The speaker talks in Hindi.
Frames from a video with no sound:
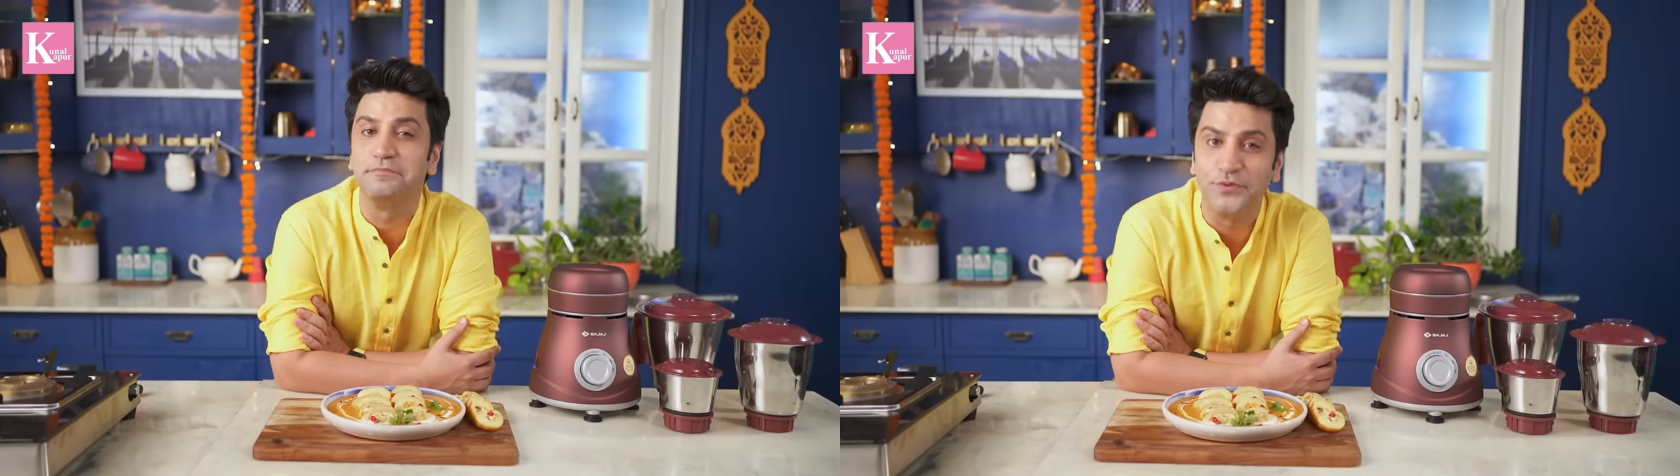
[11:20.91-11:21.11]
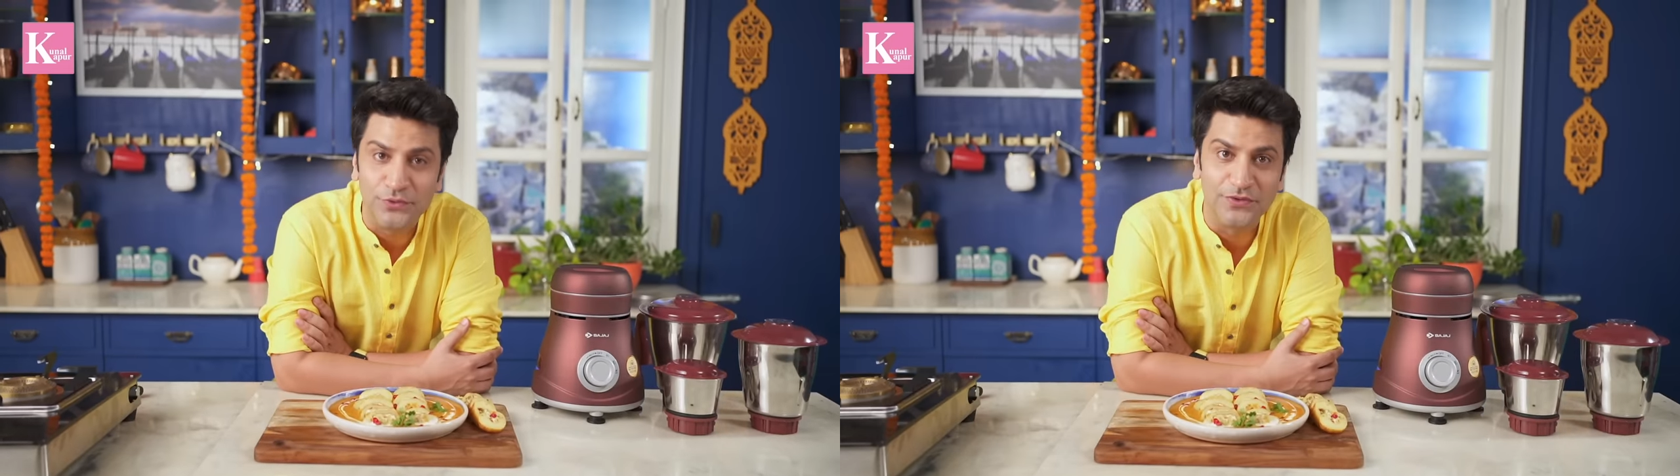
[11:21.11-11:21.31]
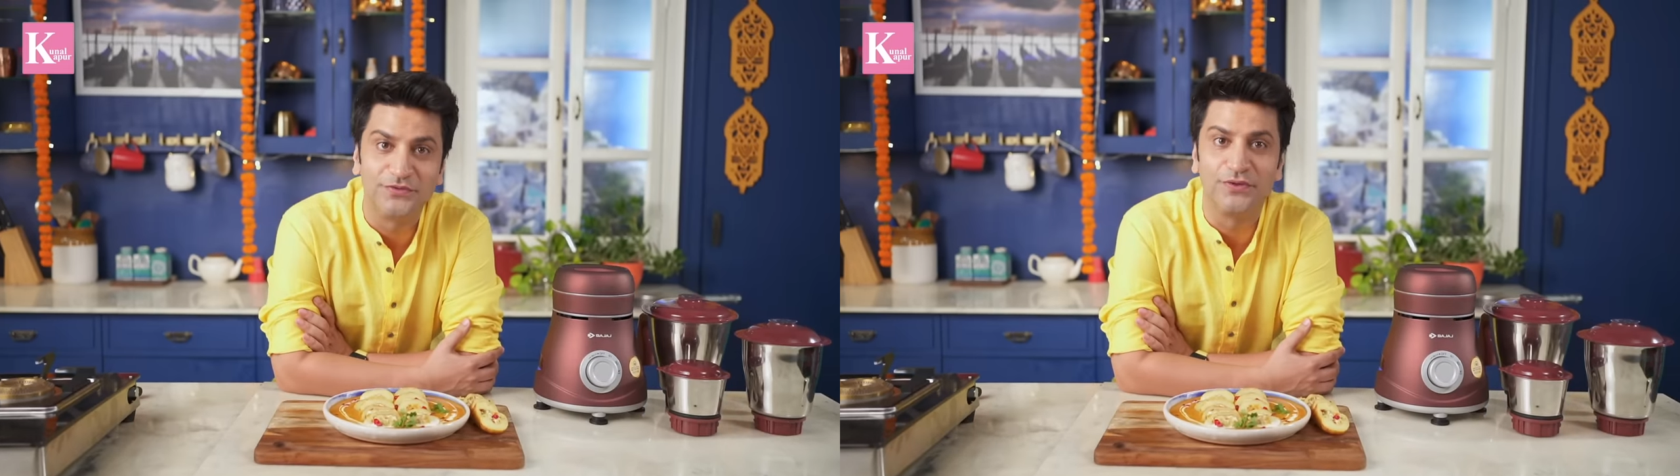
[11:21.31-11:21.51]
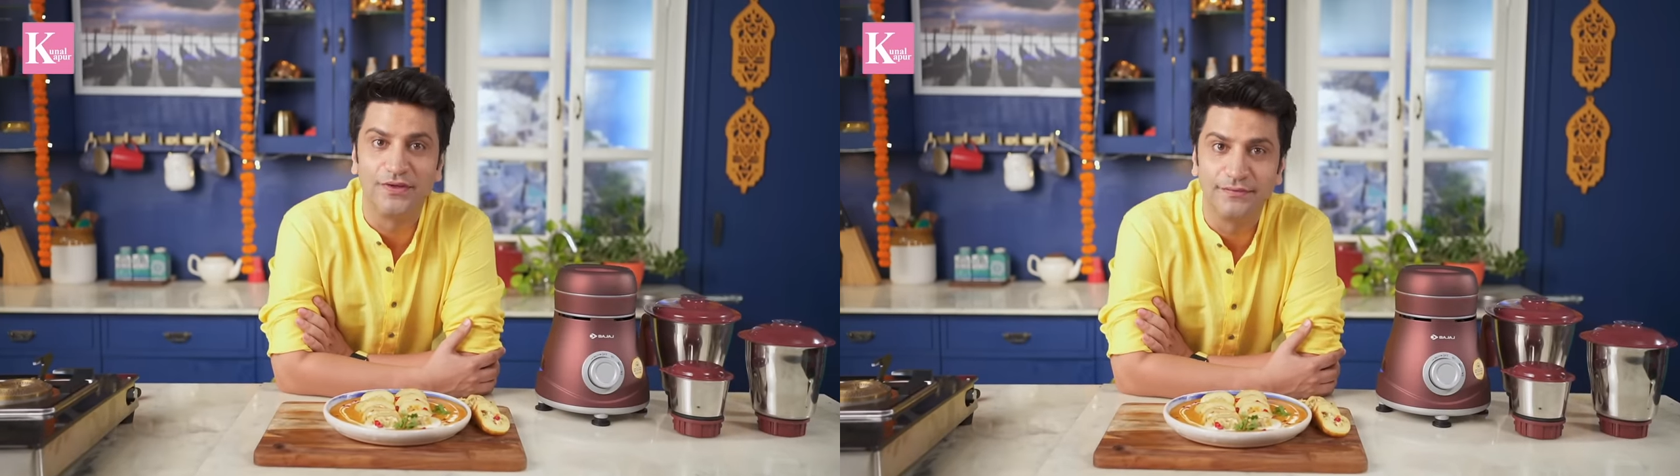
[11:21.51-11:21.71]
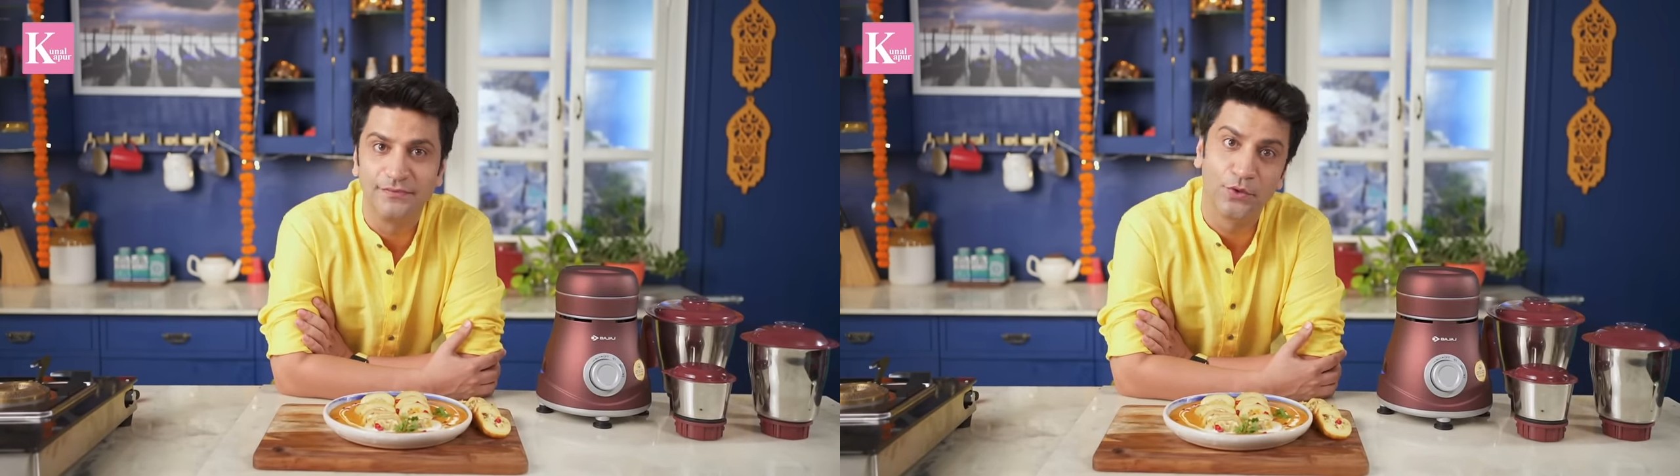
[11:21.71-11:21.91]
ब्यूटिफुल
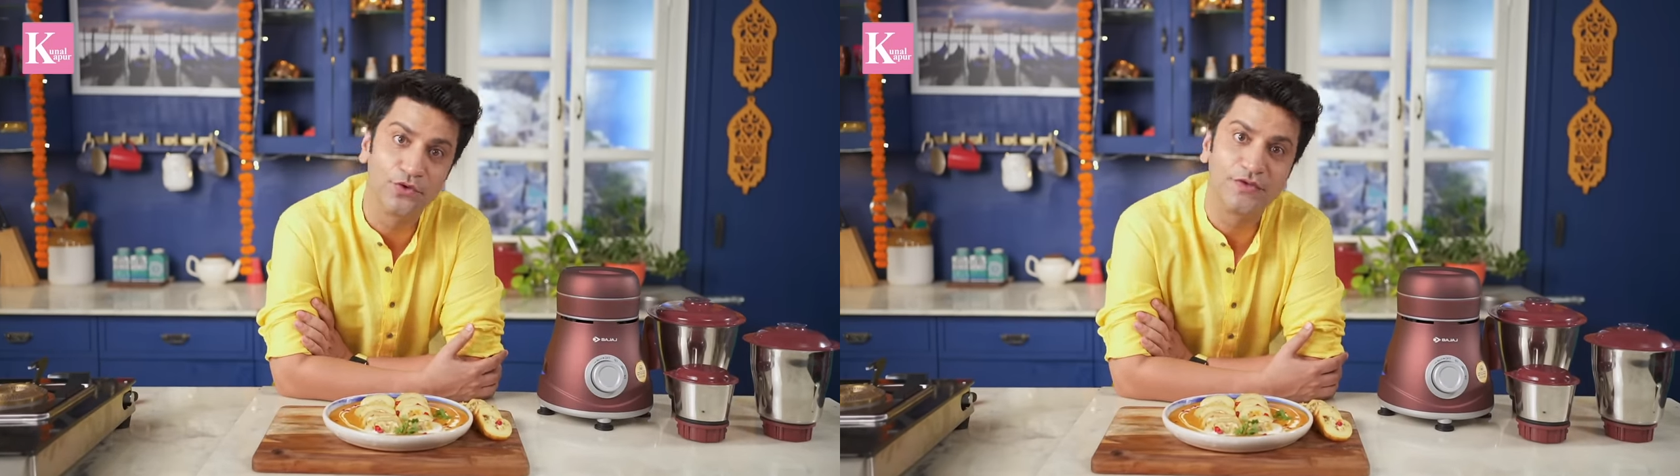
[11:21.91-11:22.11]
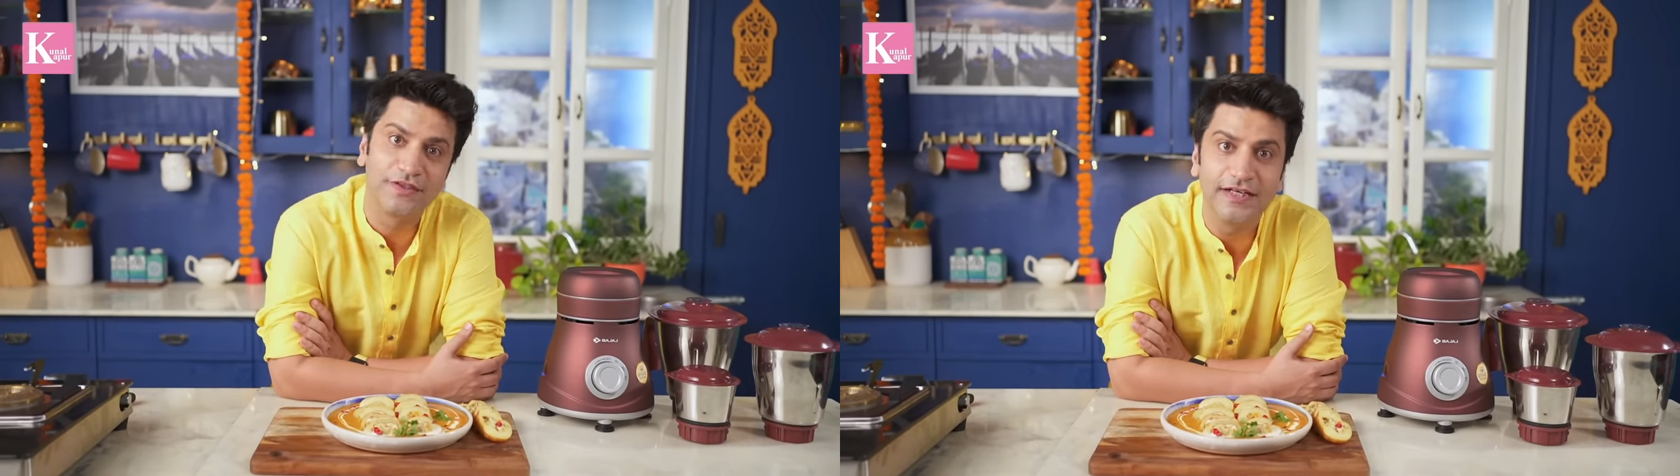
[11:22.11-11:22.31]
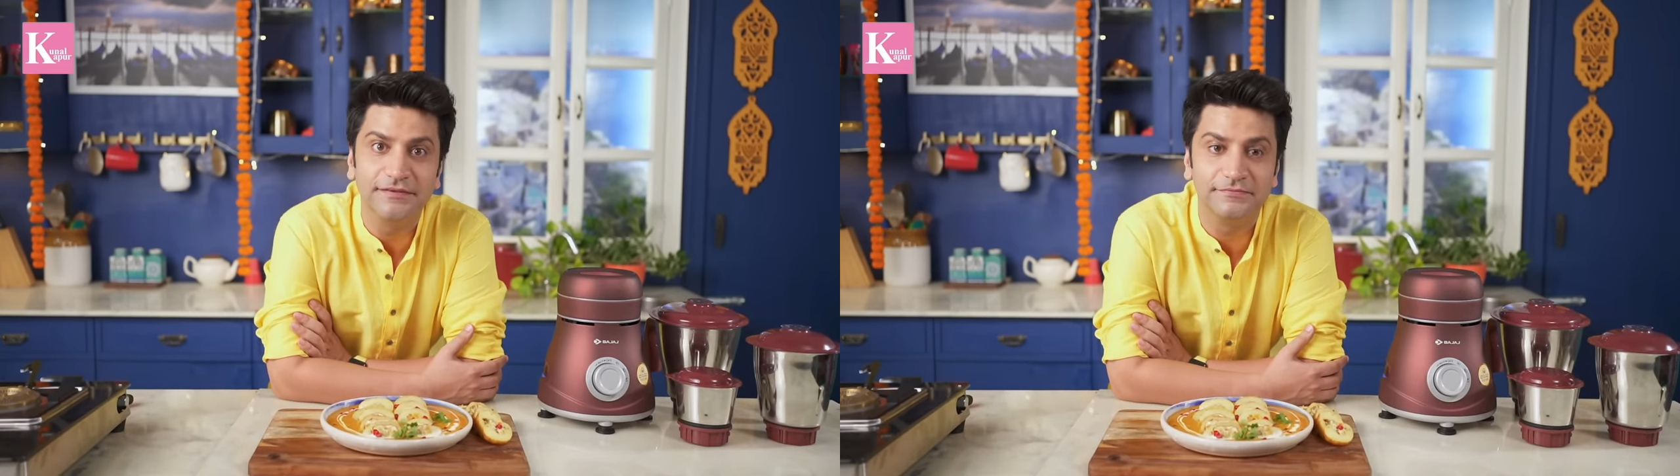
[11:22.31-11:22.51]
डोंट यू एग्री